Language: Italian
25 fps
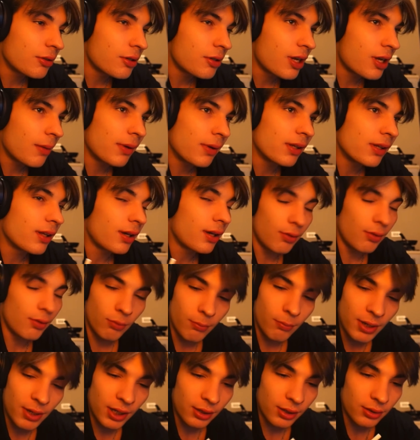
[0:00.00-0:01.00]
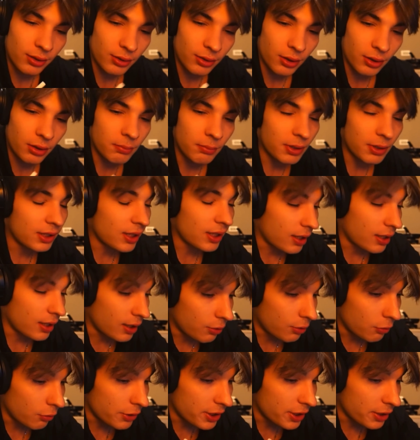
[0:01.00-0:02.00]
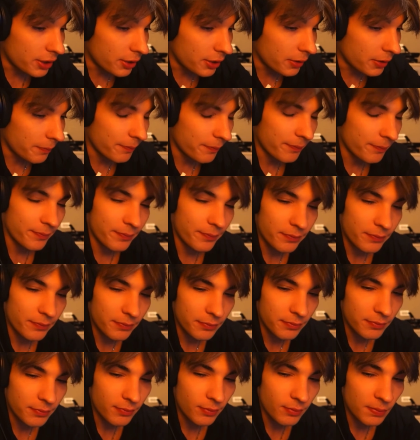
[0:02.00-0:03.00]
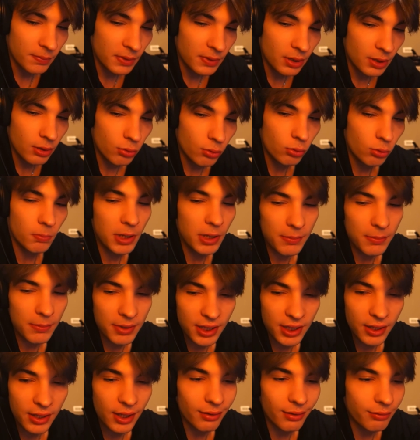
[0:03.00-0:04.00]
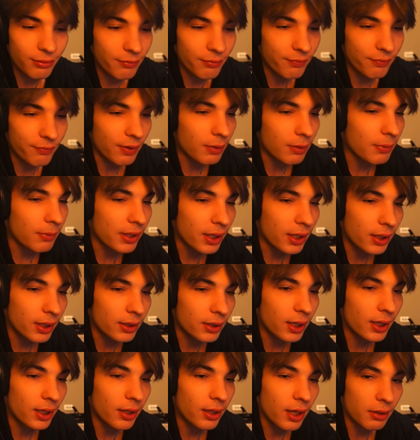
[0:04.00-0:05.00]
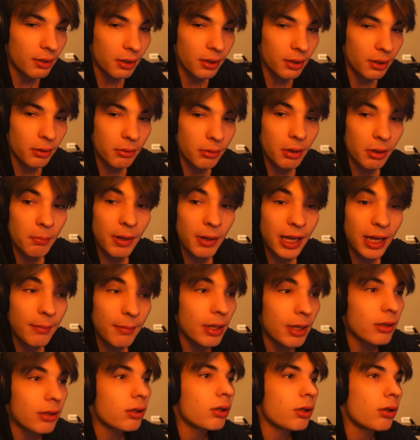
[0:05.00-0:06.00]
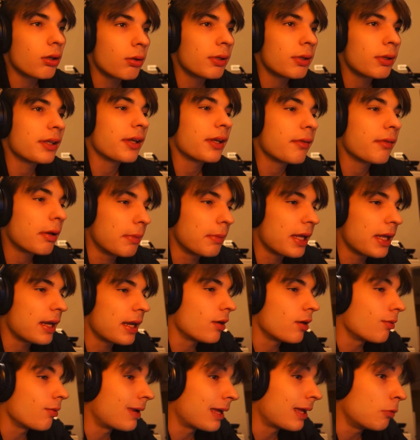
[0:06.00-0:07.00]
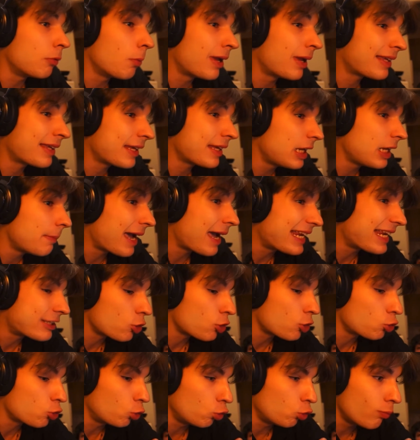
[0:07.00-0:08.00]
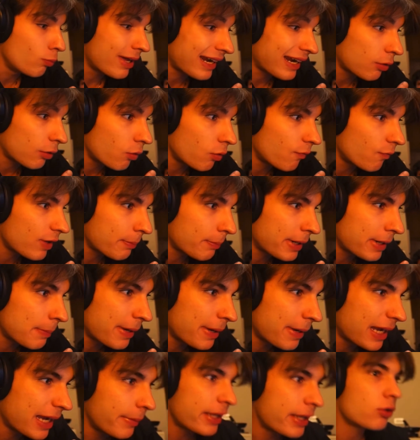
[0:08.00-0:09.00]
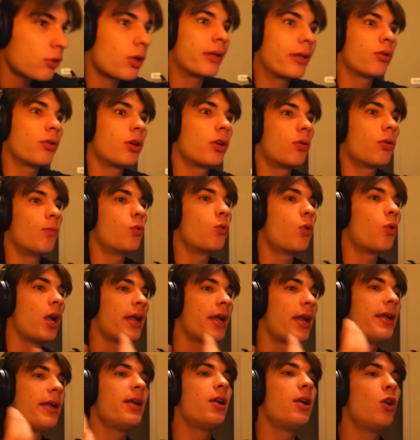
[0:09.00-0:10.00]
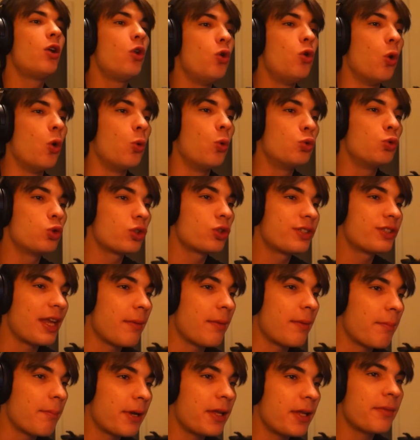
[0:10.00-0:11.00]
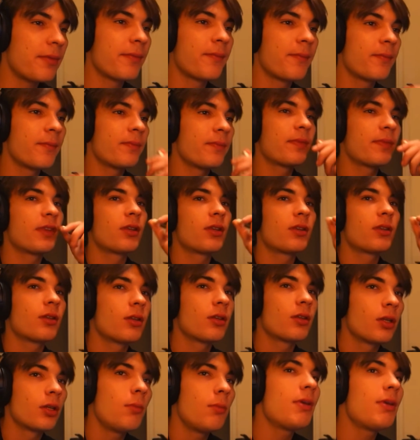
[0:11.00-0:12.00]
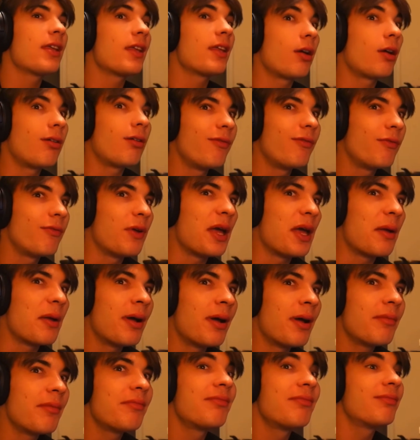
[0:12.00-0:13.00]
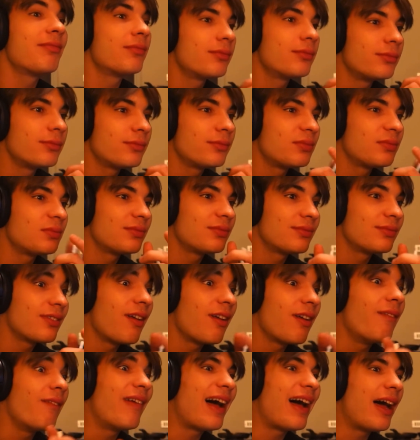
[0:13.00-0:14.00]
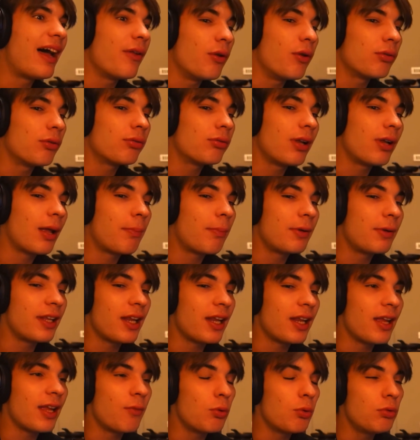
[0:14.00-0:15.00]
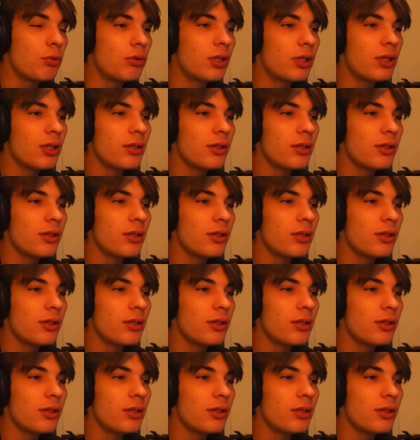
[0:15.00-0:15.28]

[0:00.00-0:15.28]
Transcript: prendere l'Uber, no? Per andare da Colin. Uber mi chiede la conferma de, de, de, del pagamento, io dico, minchia, va bene, non me, la, non me, la, chiede mai, di solito l'Uber la conferma del pagamento, dato che comunque lo uso sempre. Mi chiede la conferma. Vado sull'app di Revolut,